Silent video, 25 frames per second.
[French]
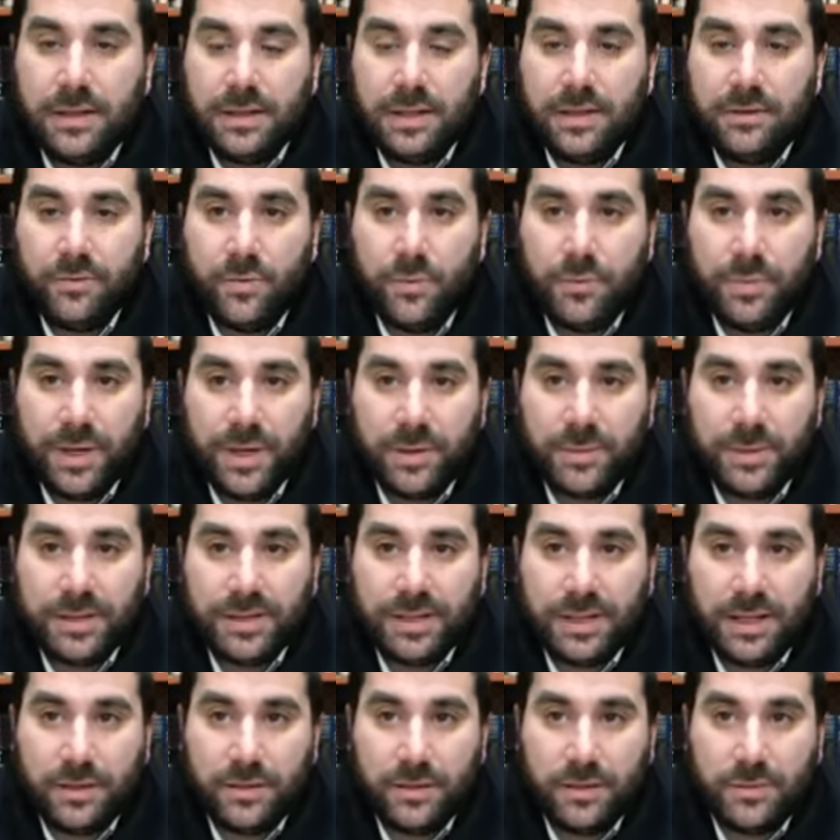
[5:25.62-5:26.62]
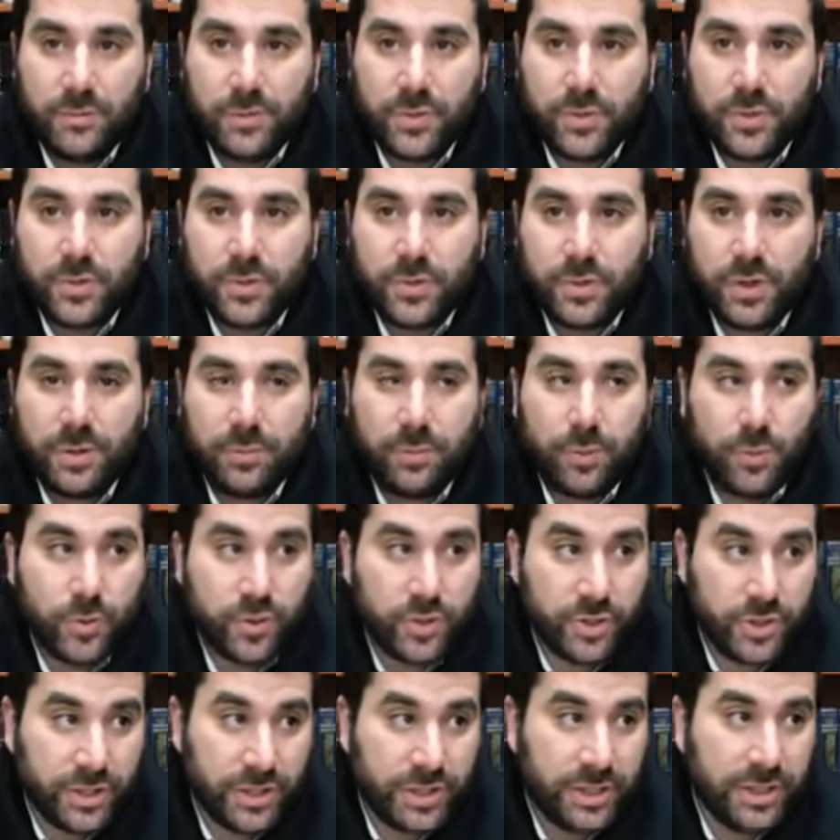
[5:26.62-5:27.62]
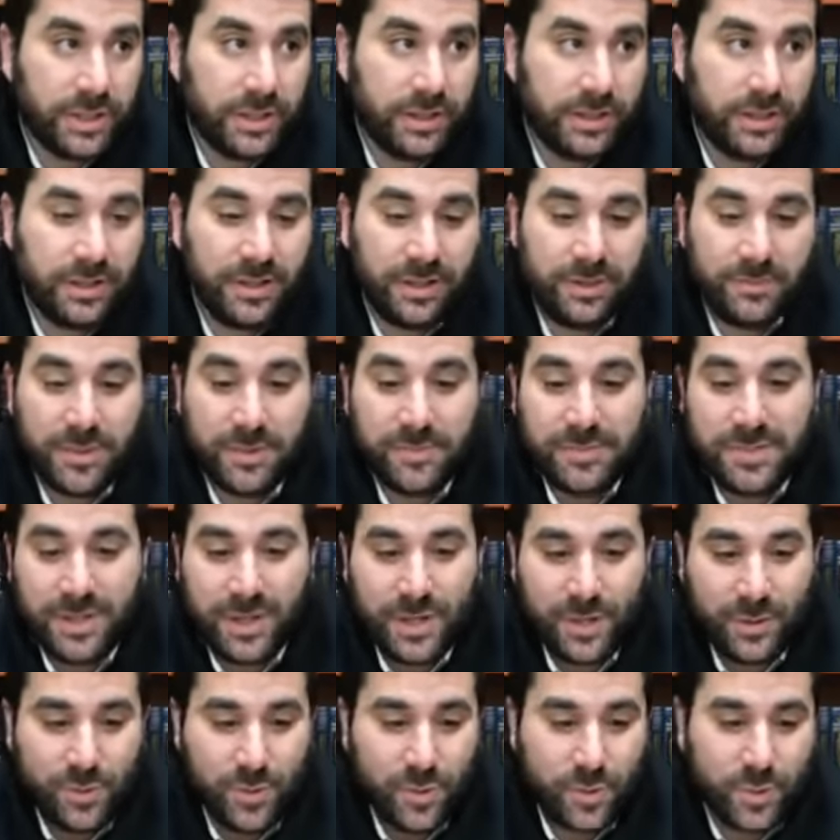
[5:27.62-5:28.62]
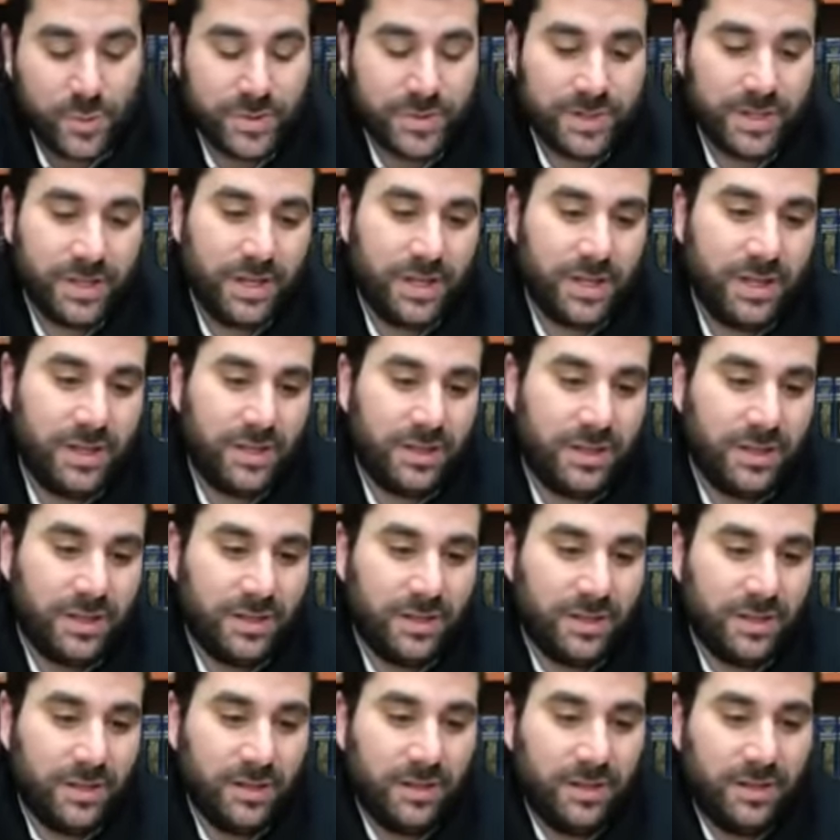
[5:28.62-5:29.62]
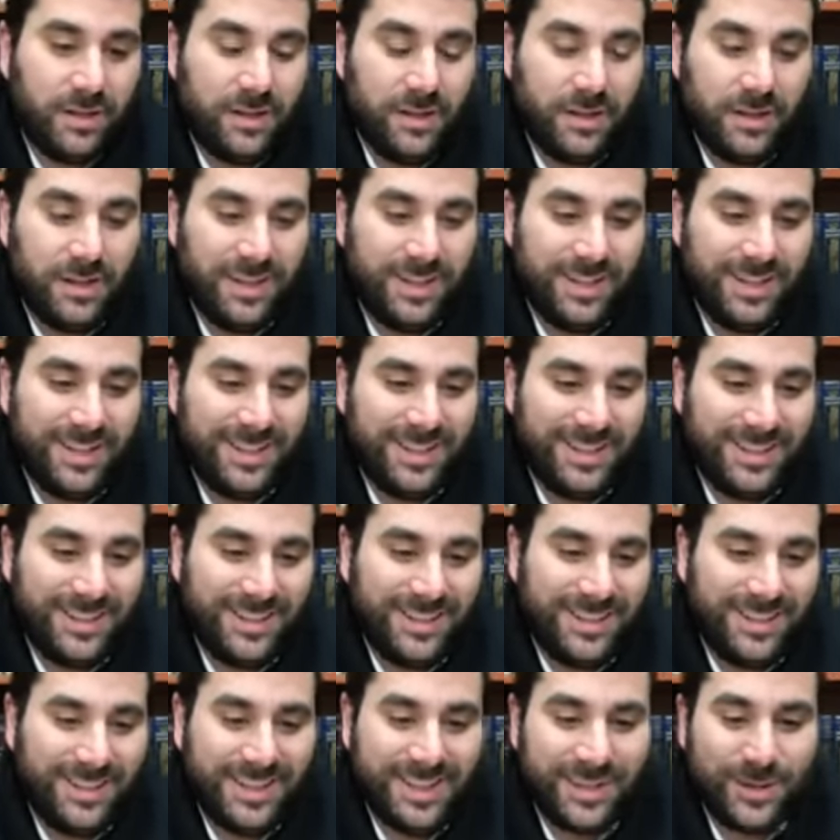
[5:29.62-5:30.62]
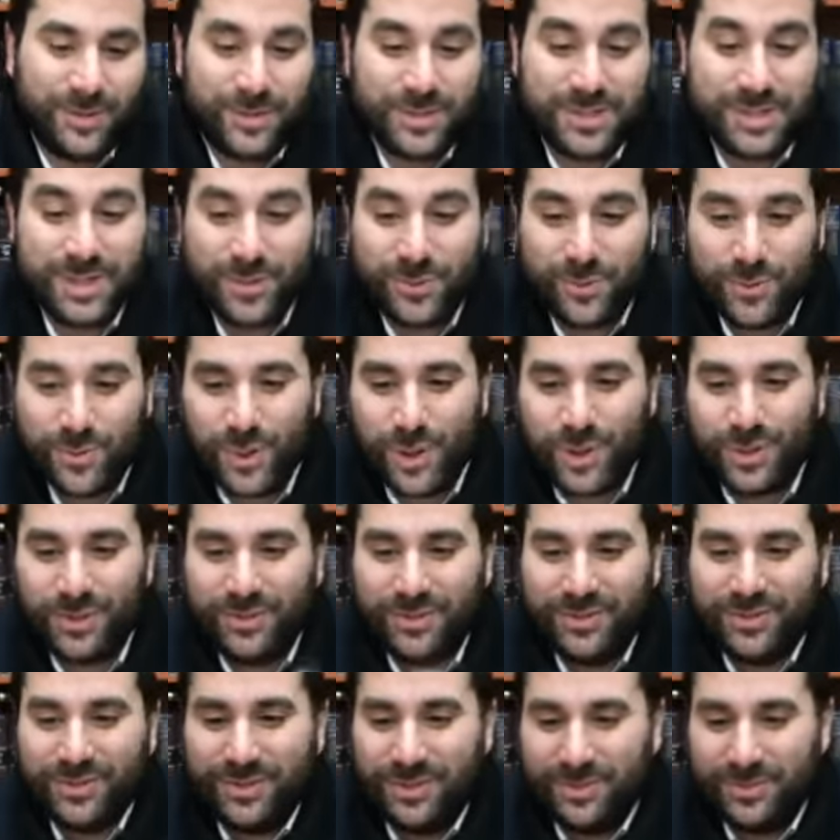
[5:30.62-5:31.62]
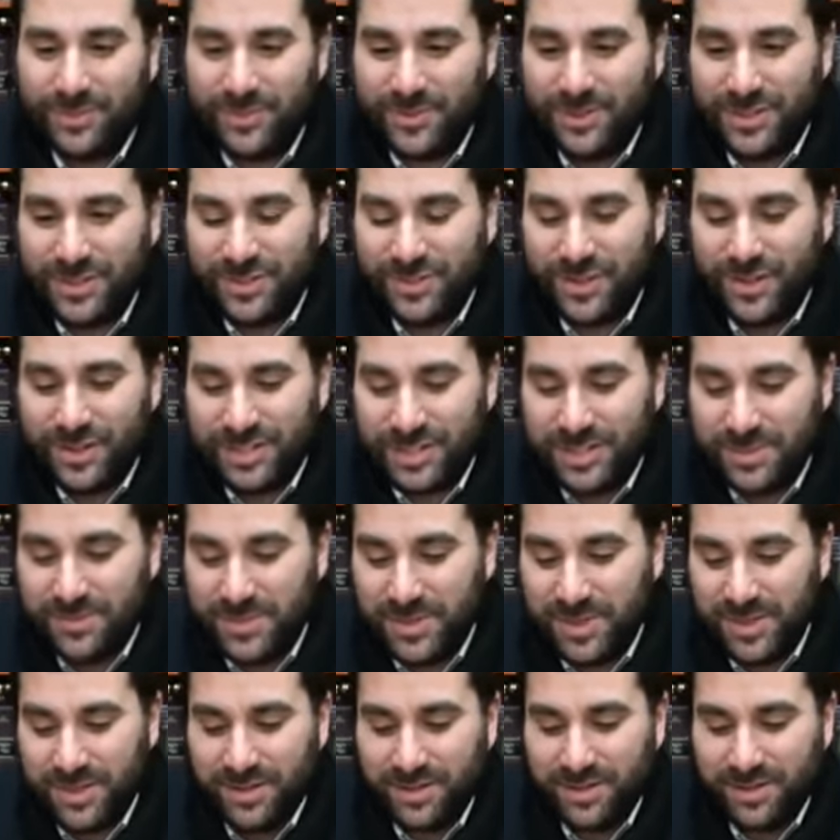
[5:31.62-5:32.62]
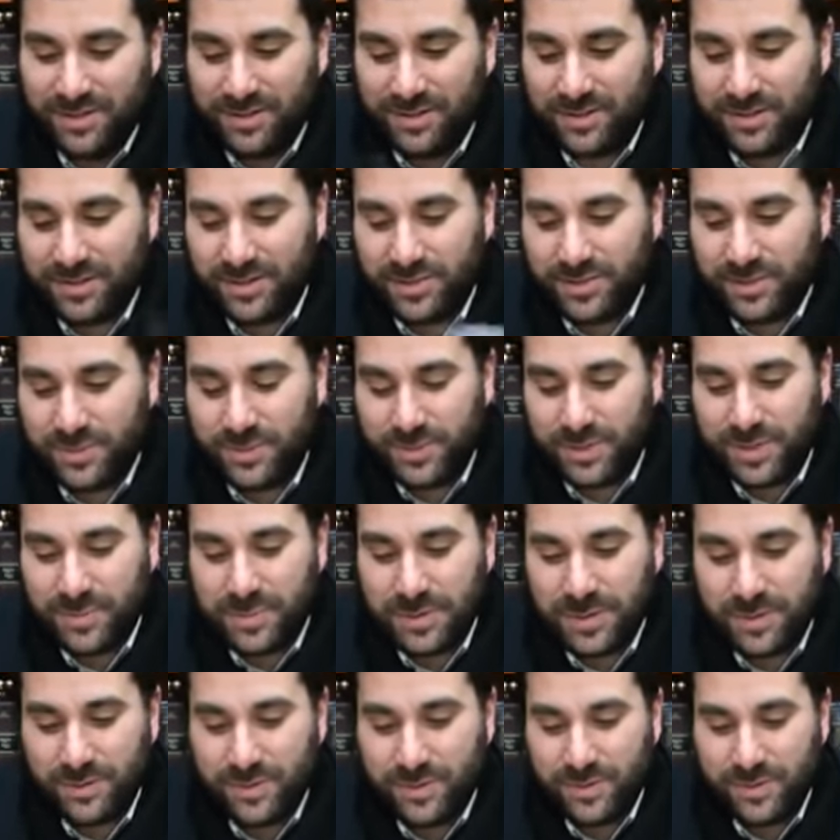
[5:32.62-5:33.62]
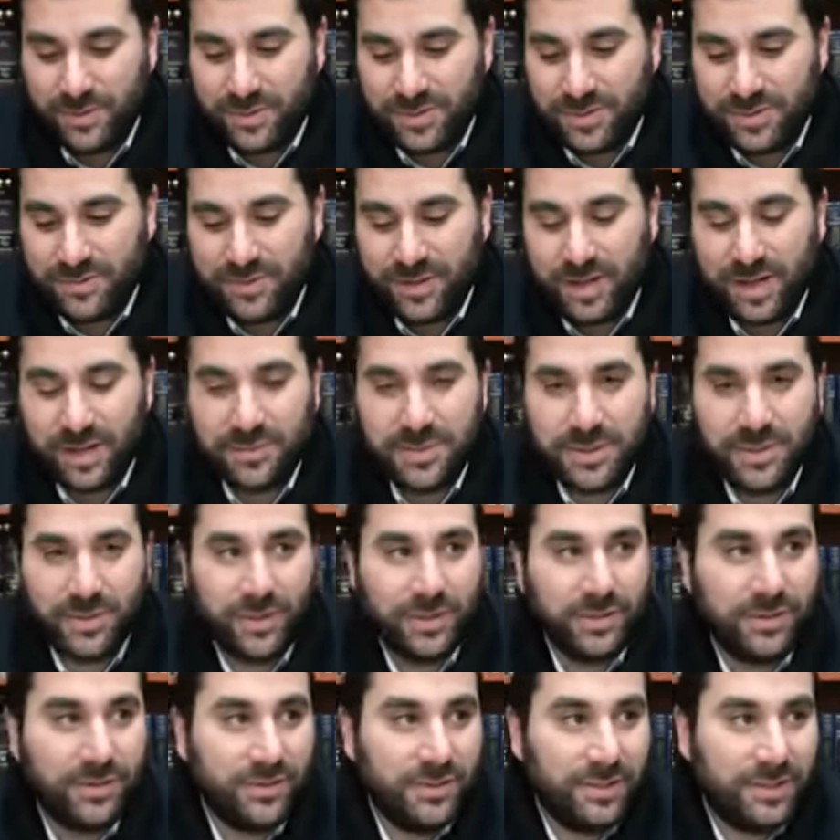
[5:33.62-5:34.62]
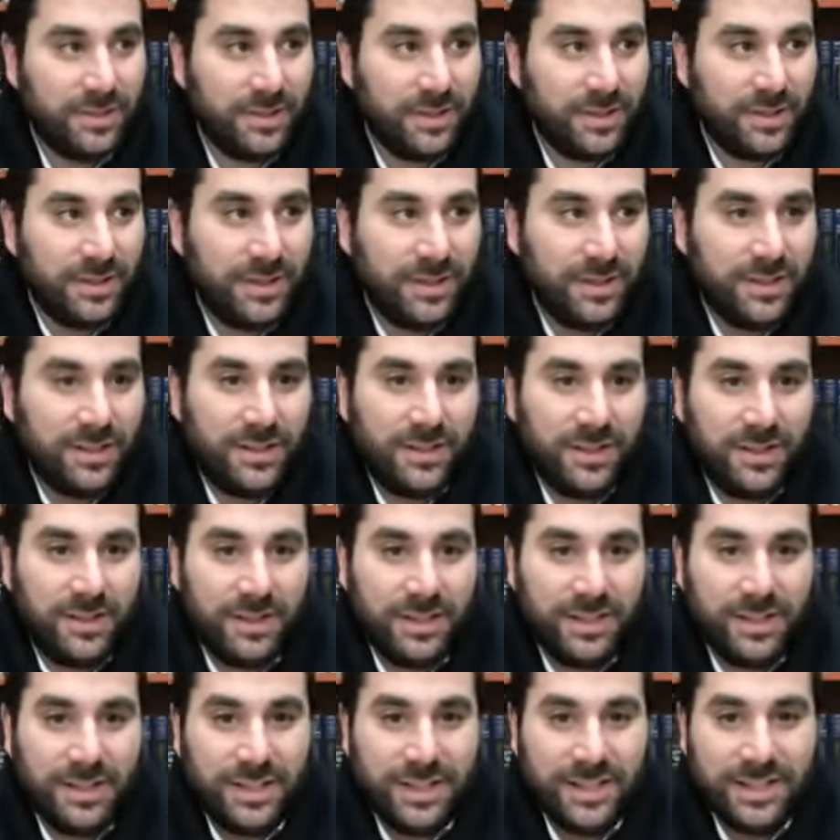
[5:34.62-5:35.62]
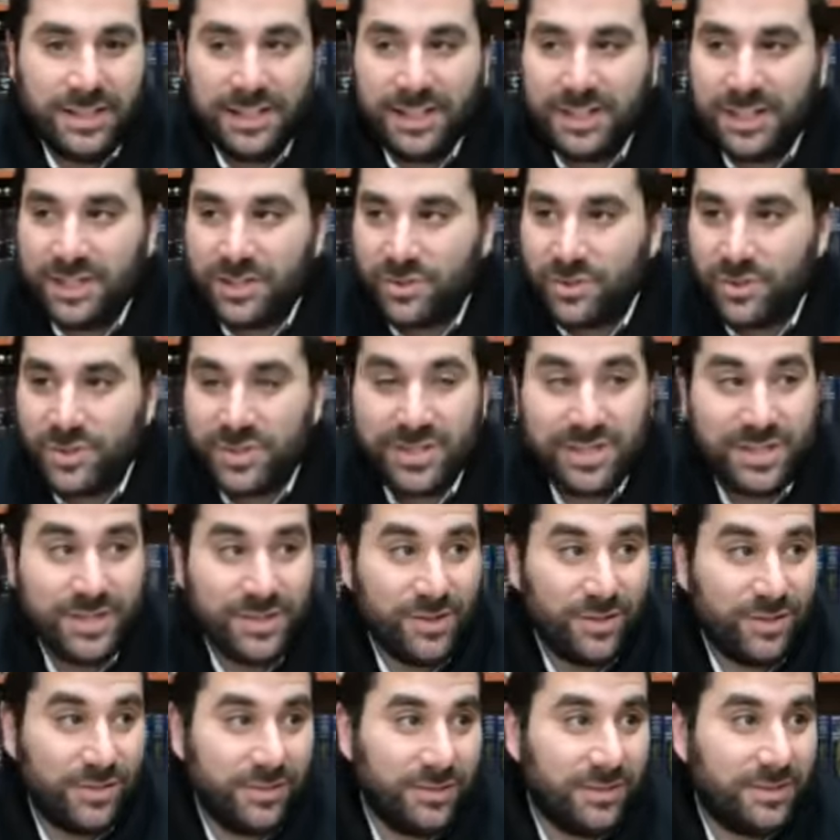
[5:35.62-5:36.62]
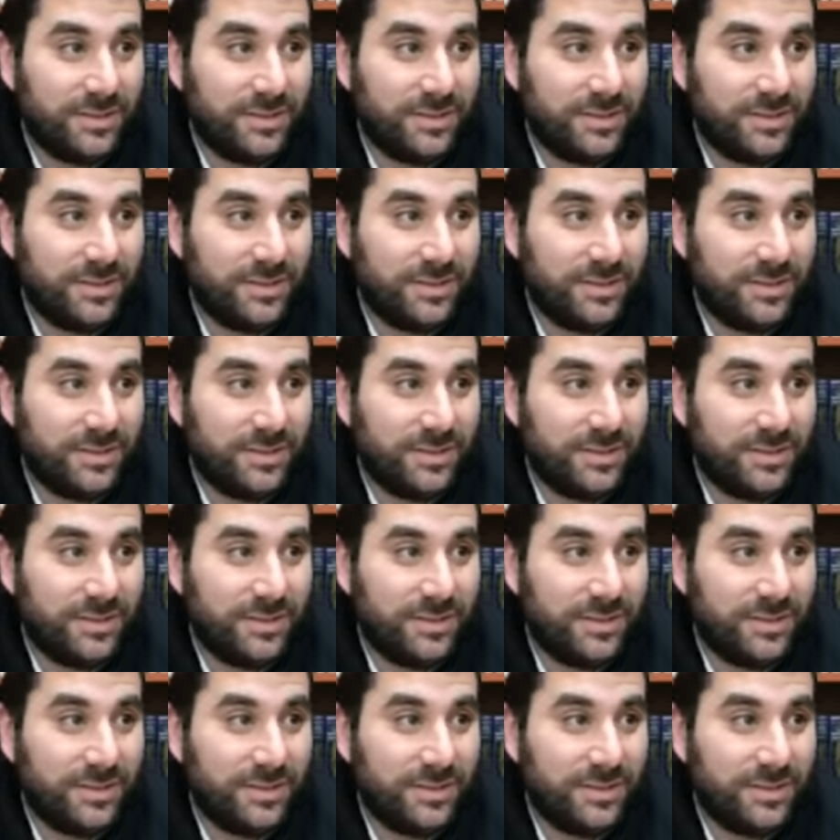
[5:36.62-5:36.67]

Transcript: qui vont permettre à l'homme de se rapprocher et même quelques conseils et, et euh, quelques ségoulottes, comme les gens les aiment bien, ce qu'on appelle le euh, Sefer euh, qu'il a écrit à l'âge de 6 ans.